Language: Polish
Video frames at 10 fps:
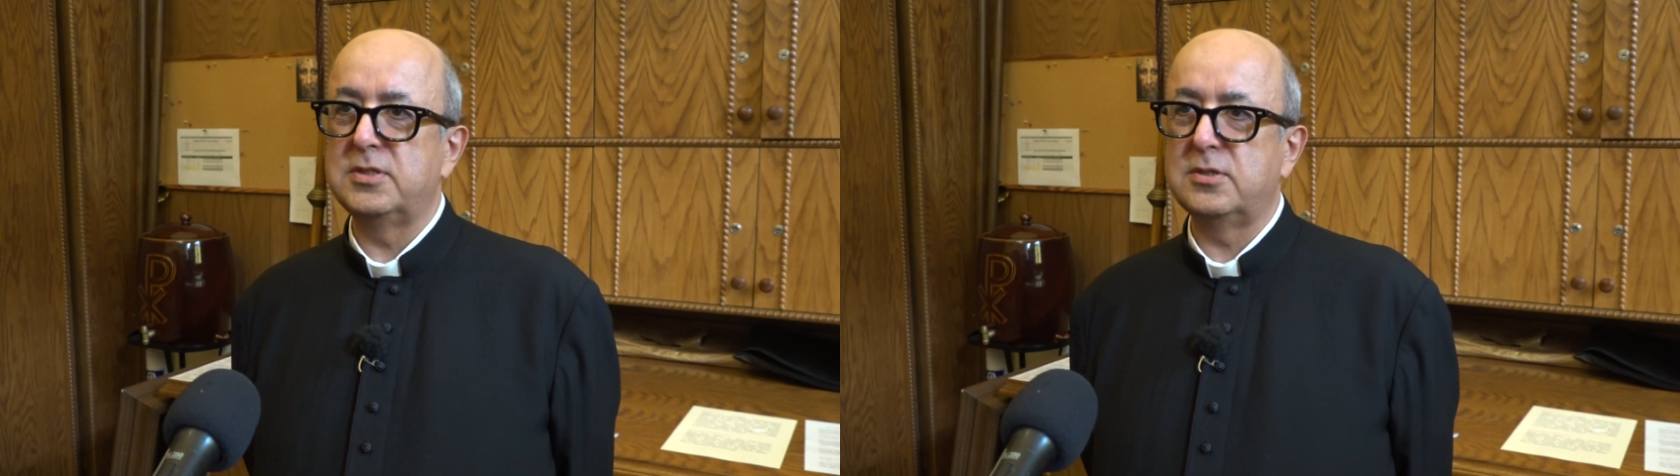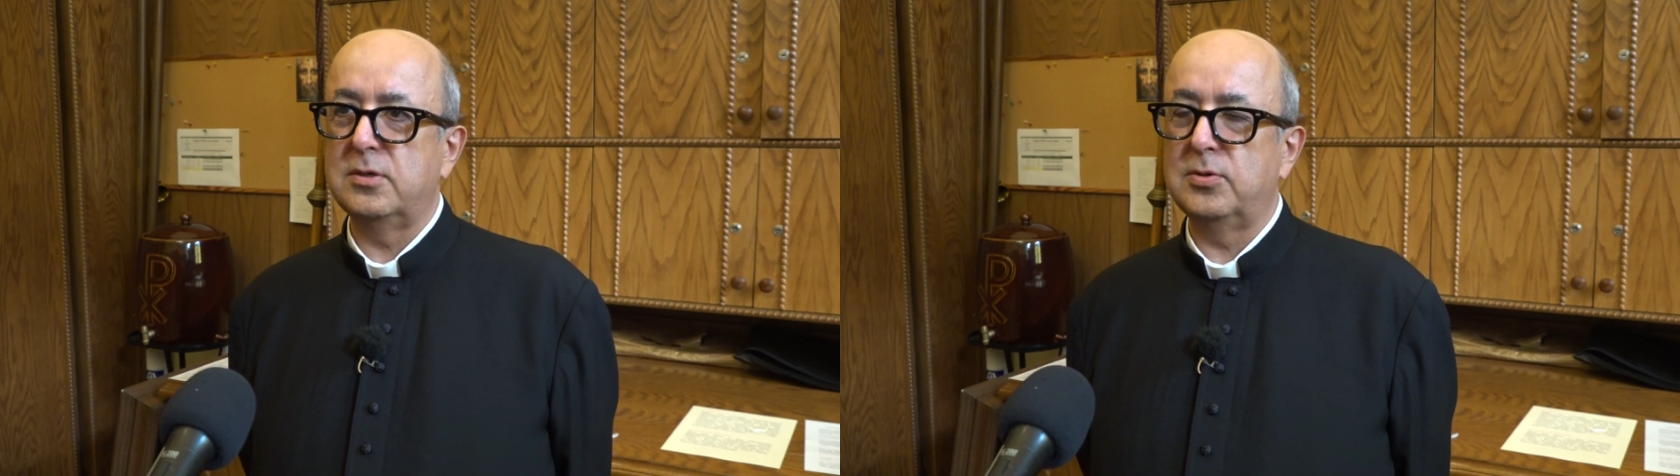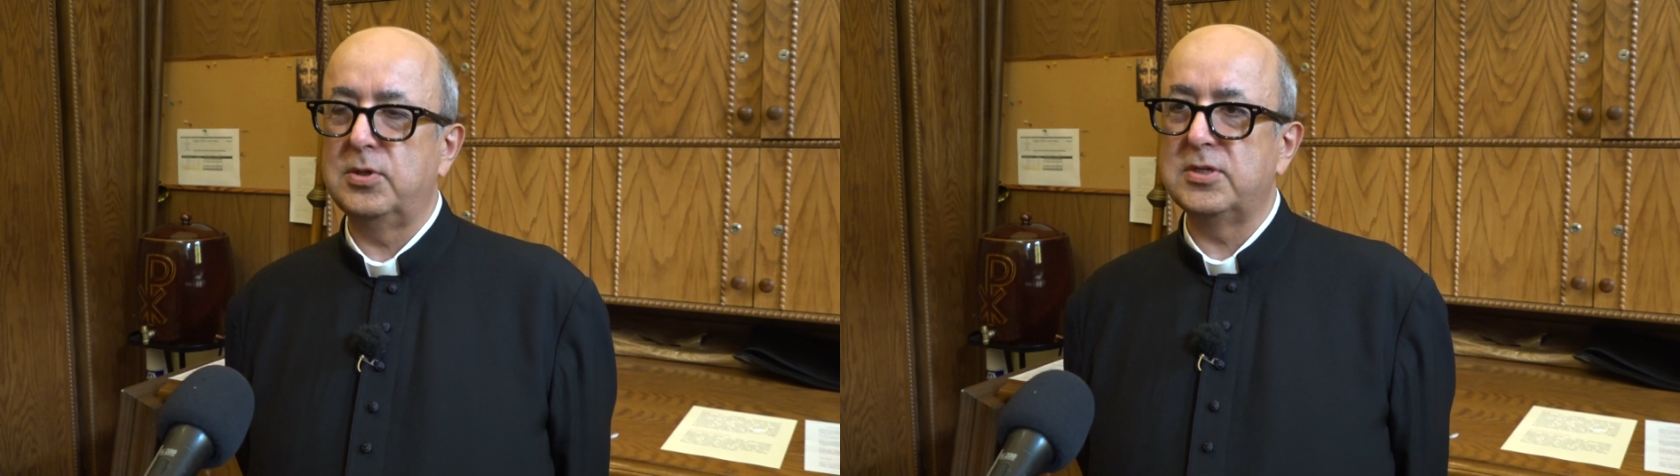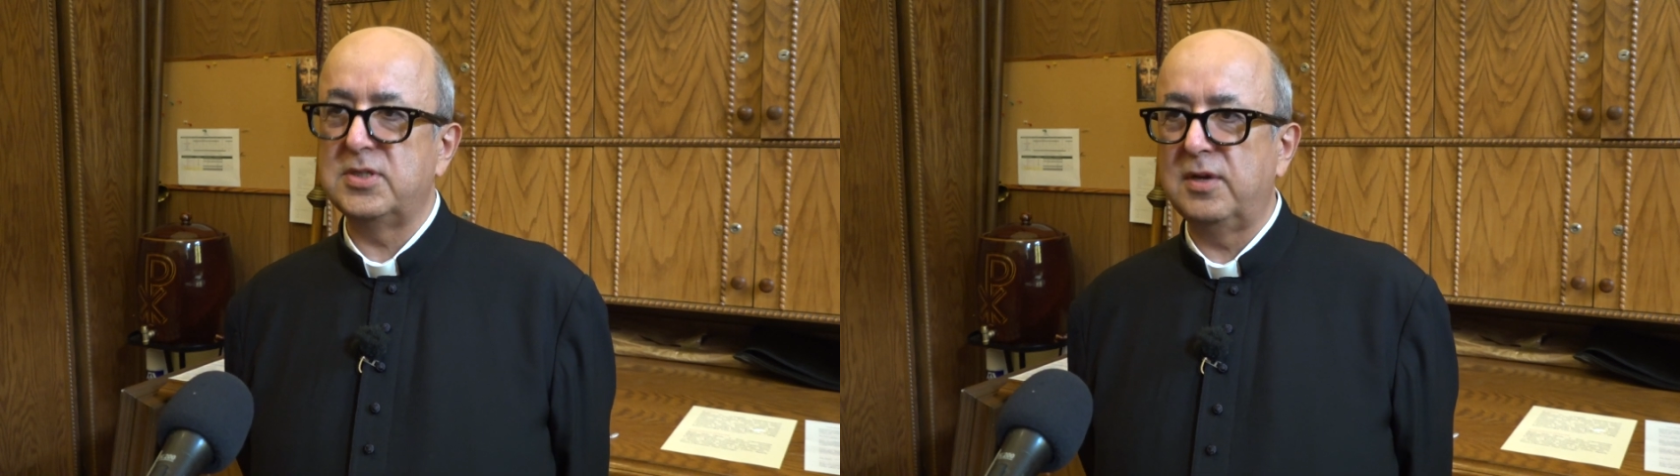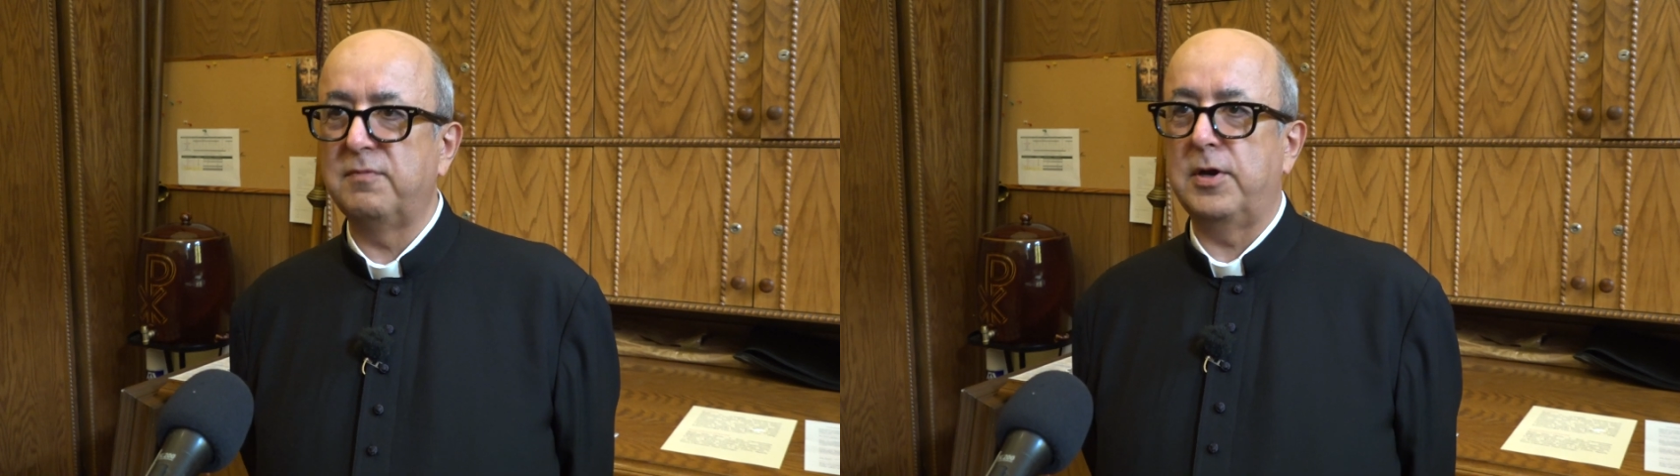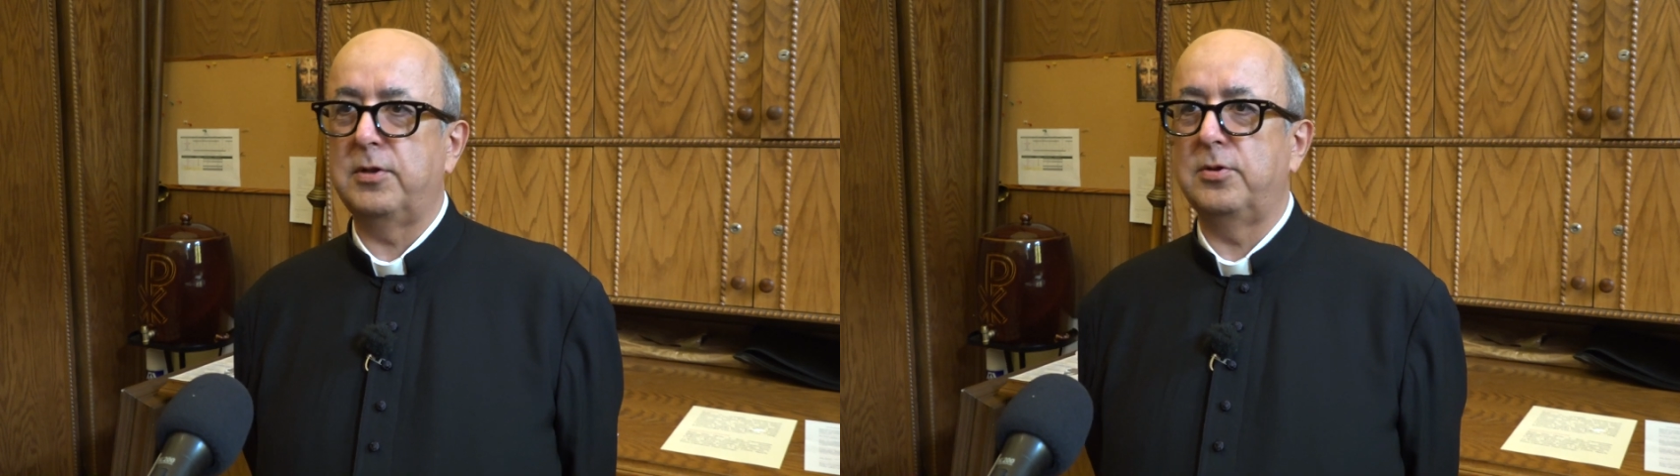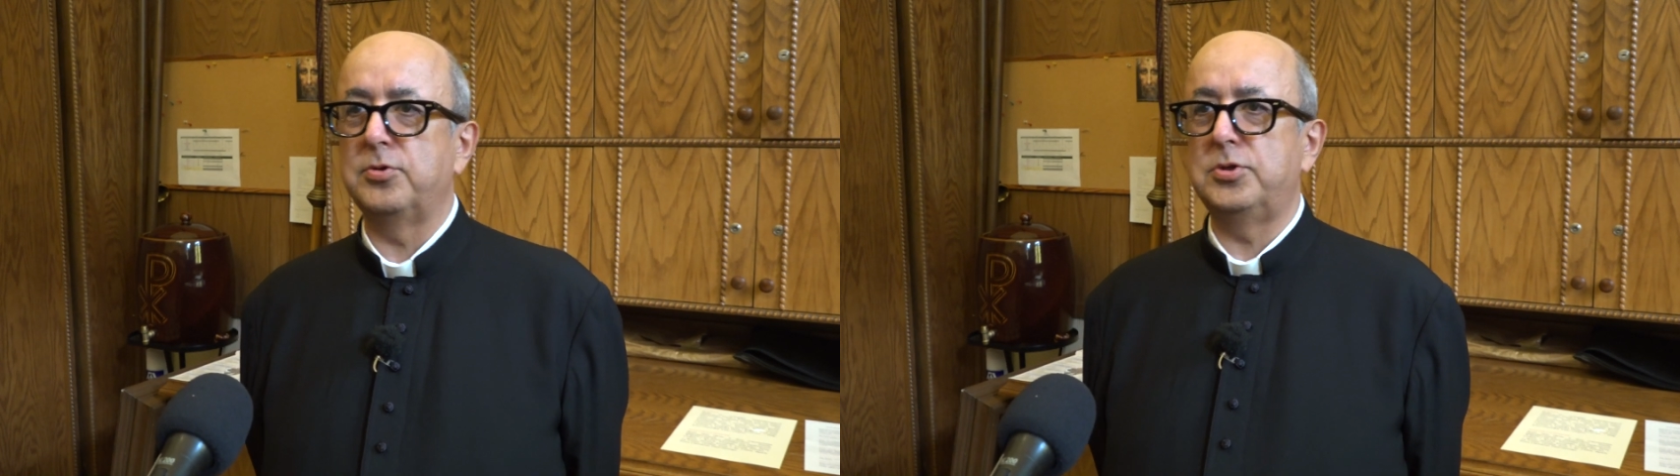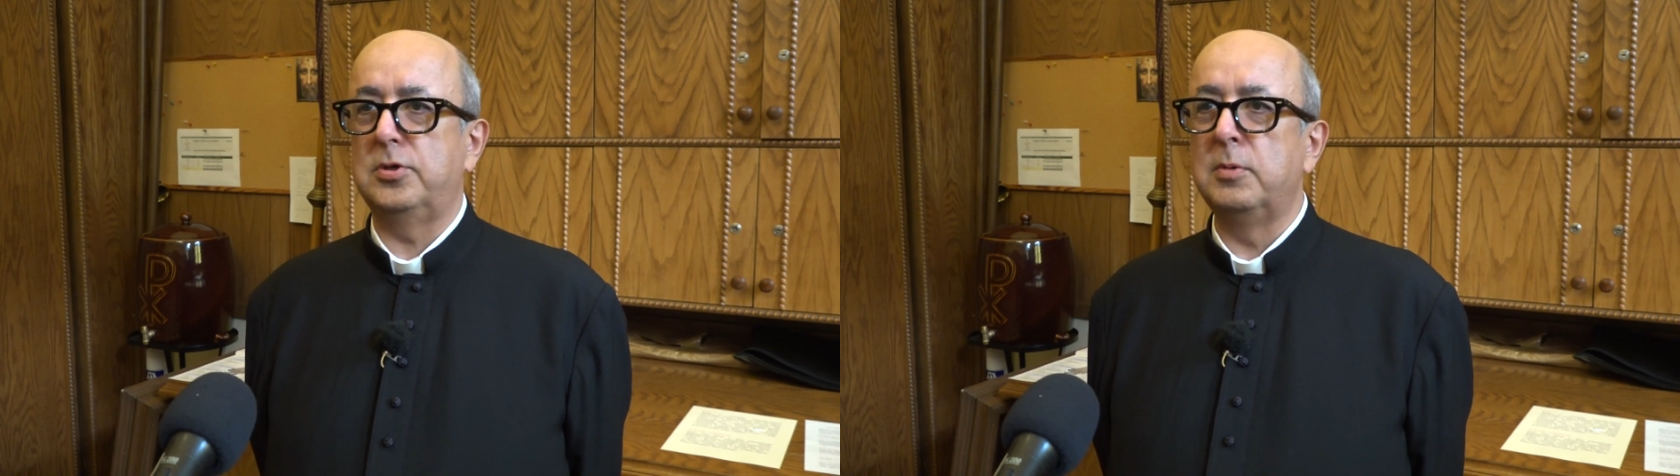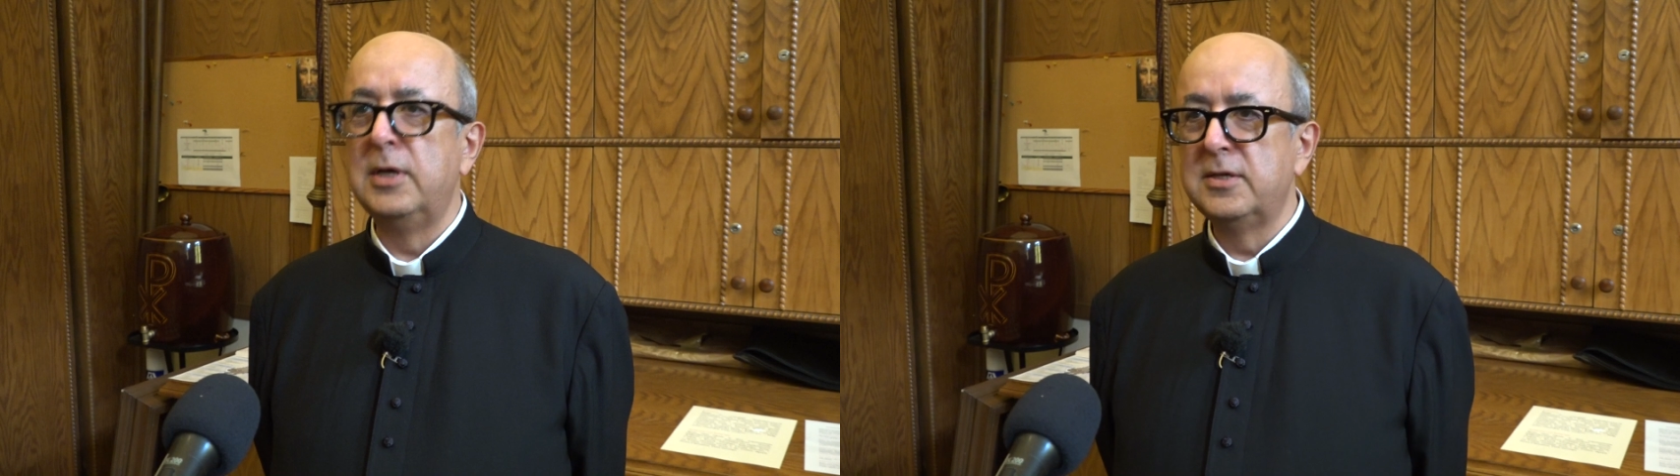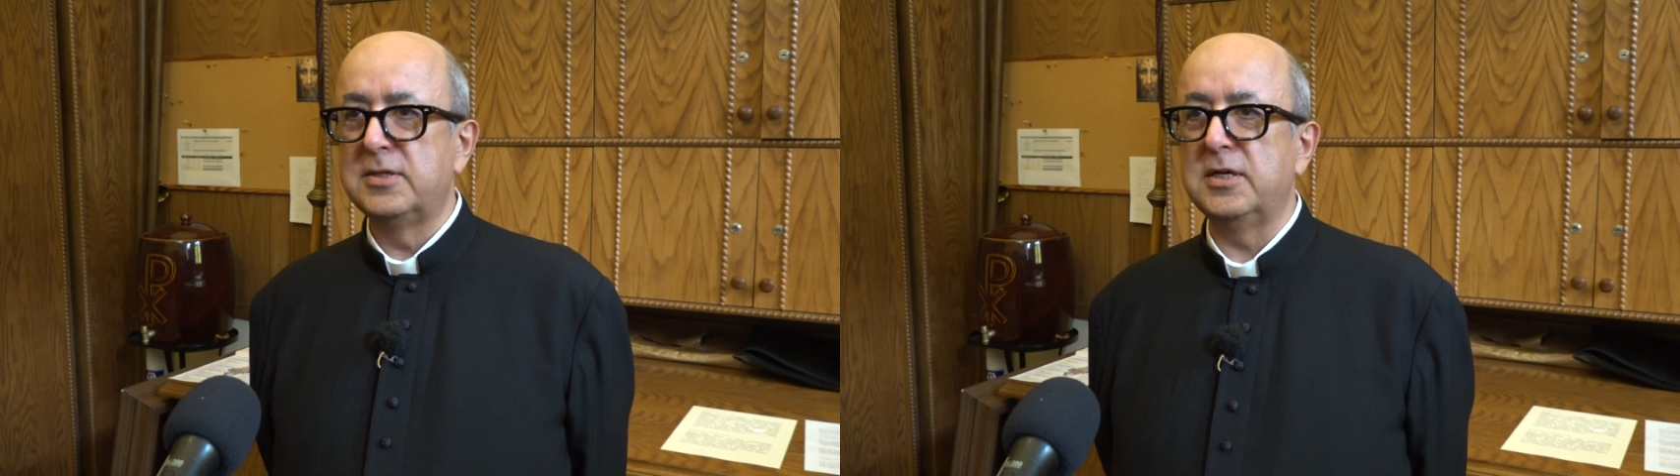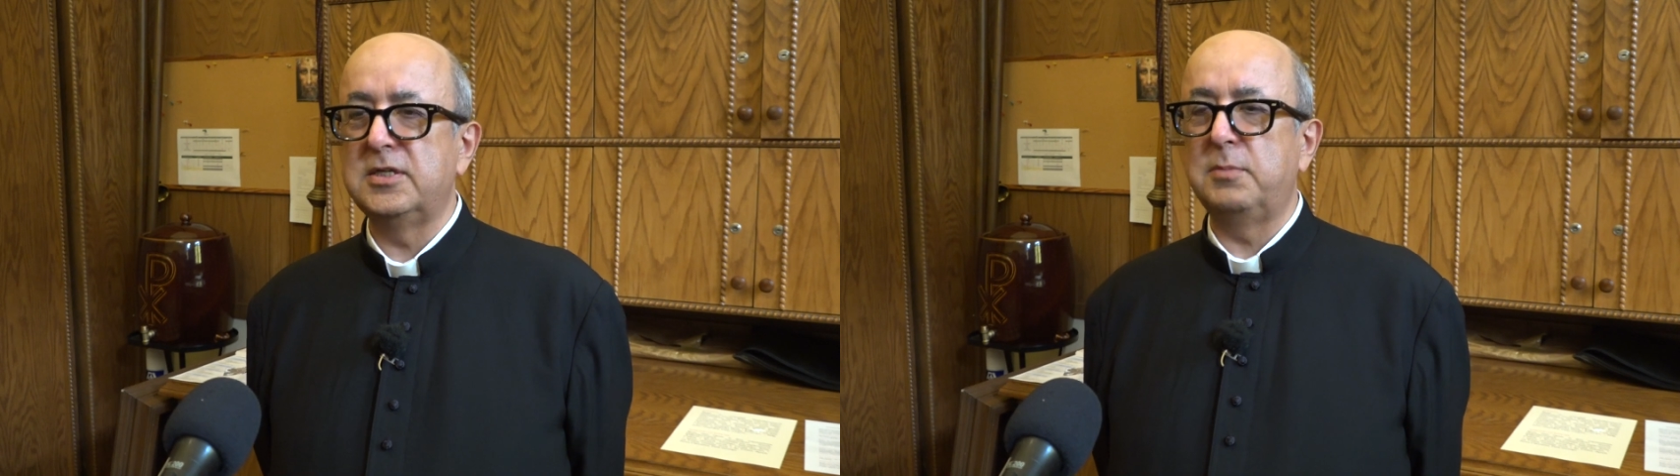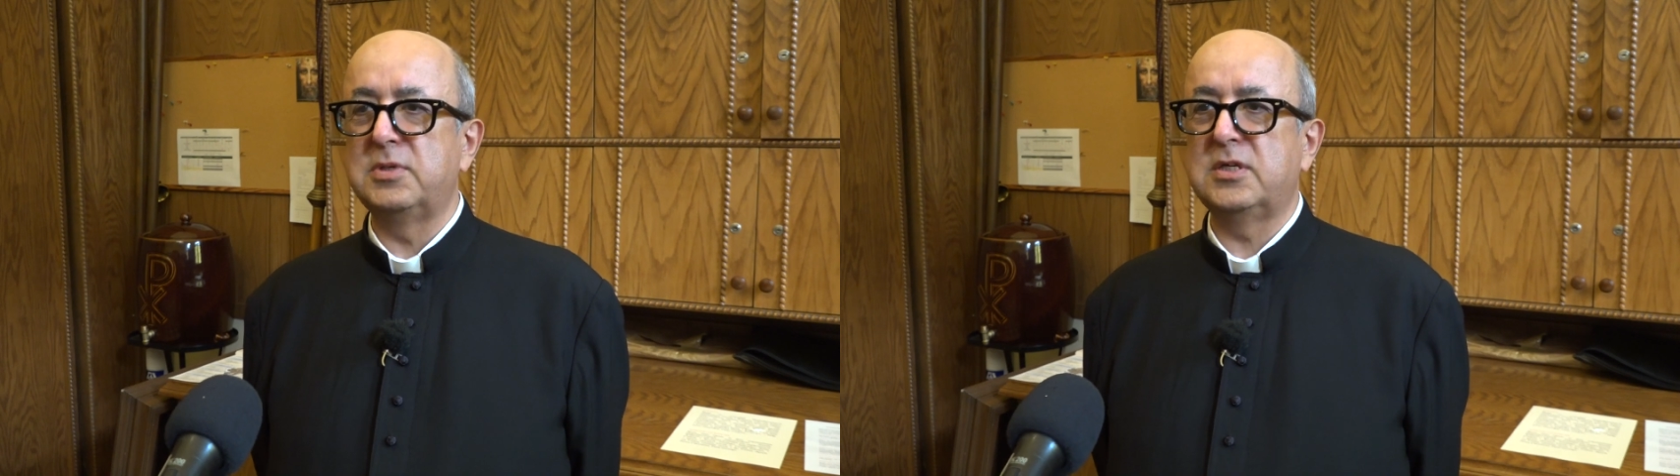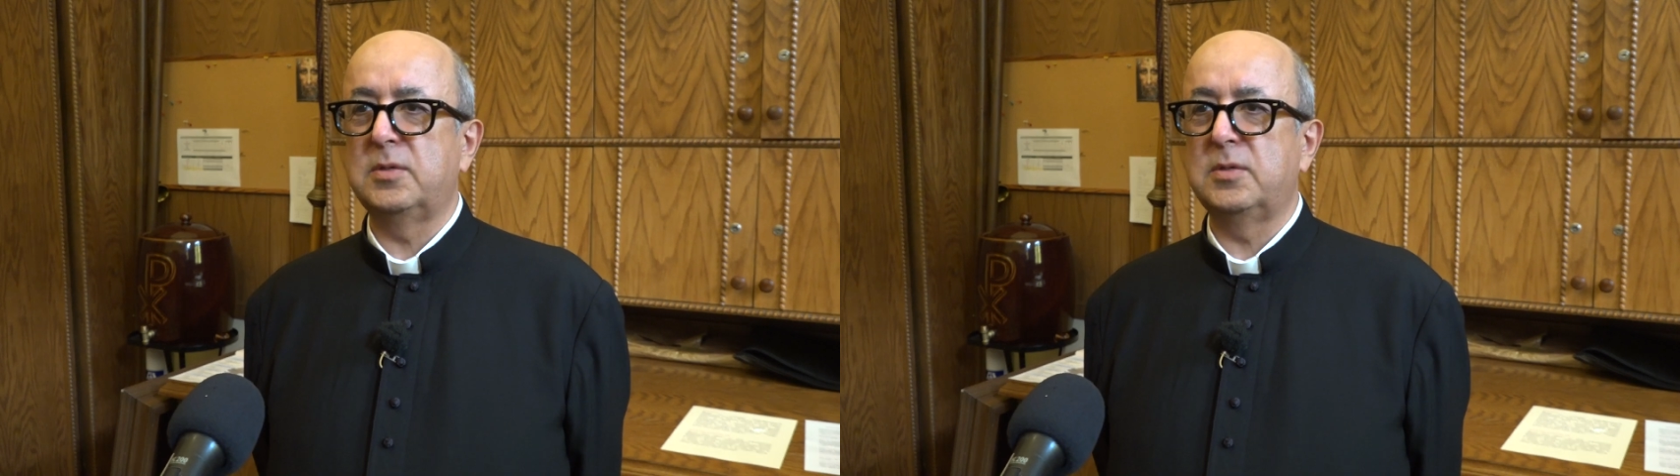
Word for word: co jest ich wartością, co jest im